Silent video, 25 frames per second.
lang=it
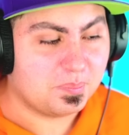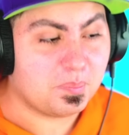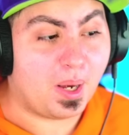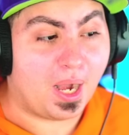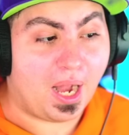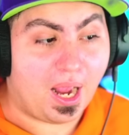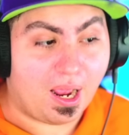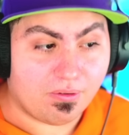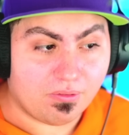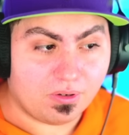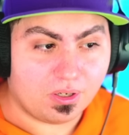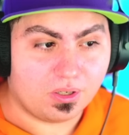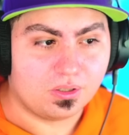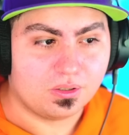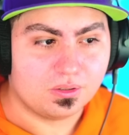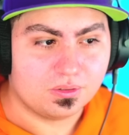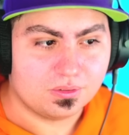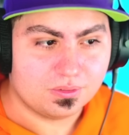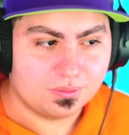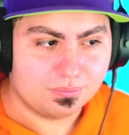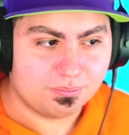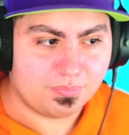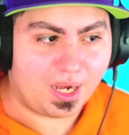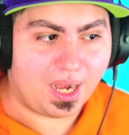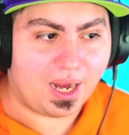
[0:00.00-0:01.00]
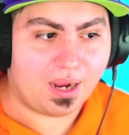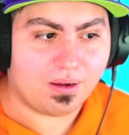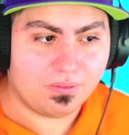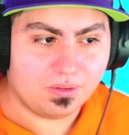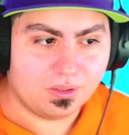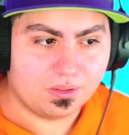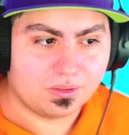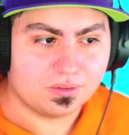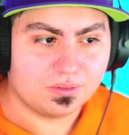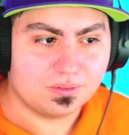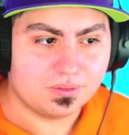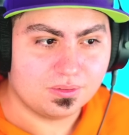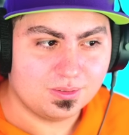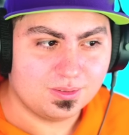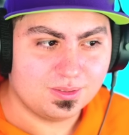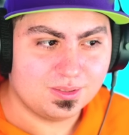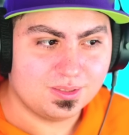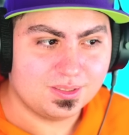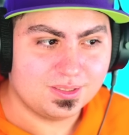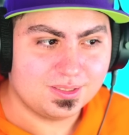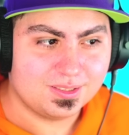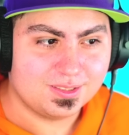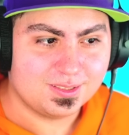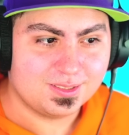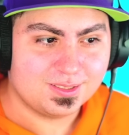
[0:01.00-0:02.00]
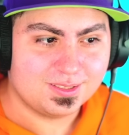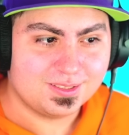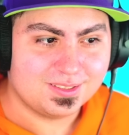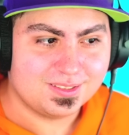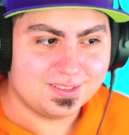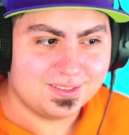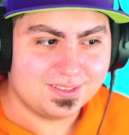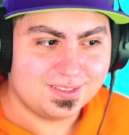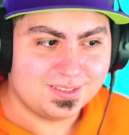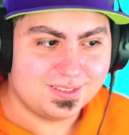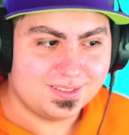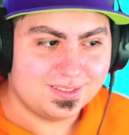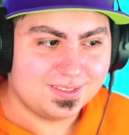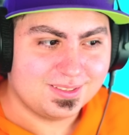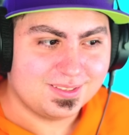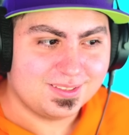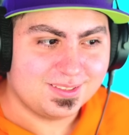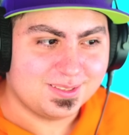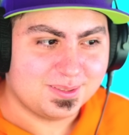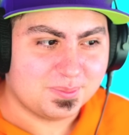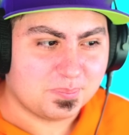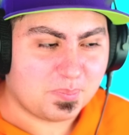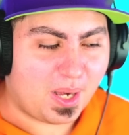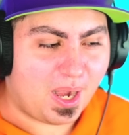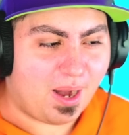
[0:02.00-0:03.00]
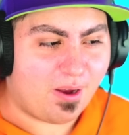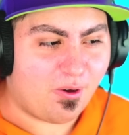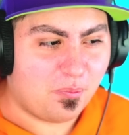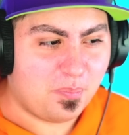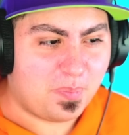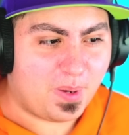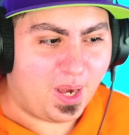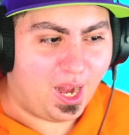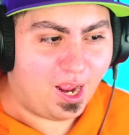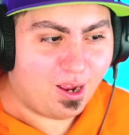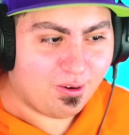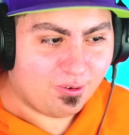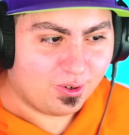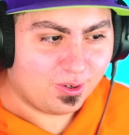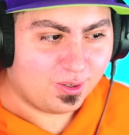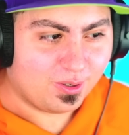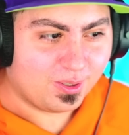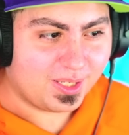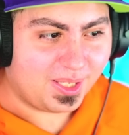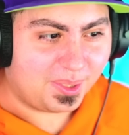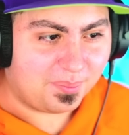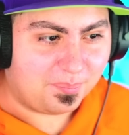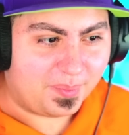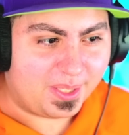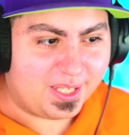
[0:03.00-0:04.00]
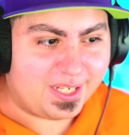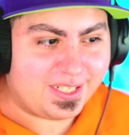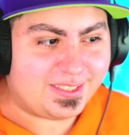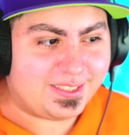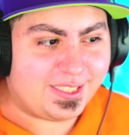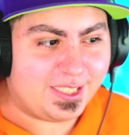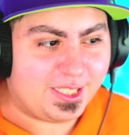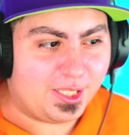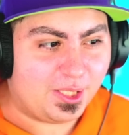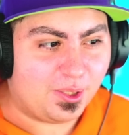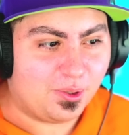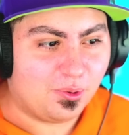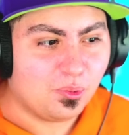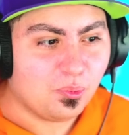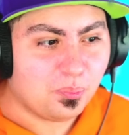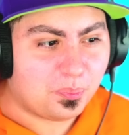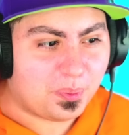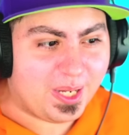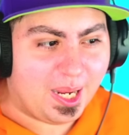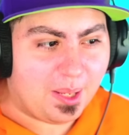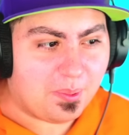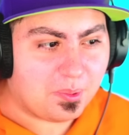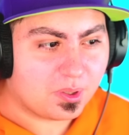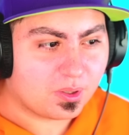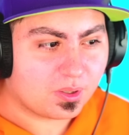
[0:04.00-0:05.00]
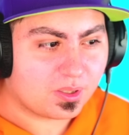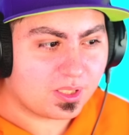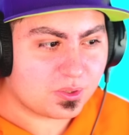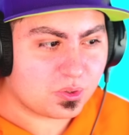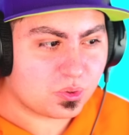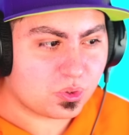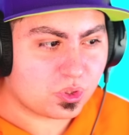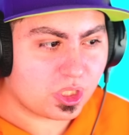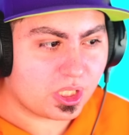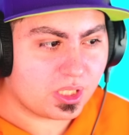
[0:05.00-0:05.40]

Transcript: Bravo, bravo. Bravo, bravo, eh, meriti un premio. Che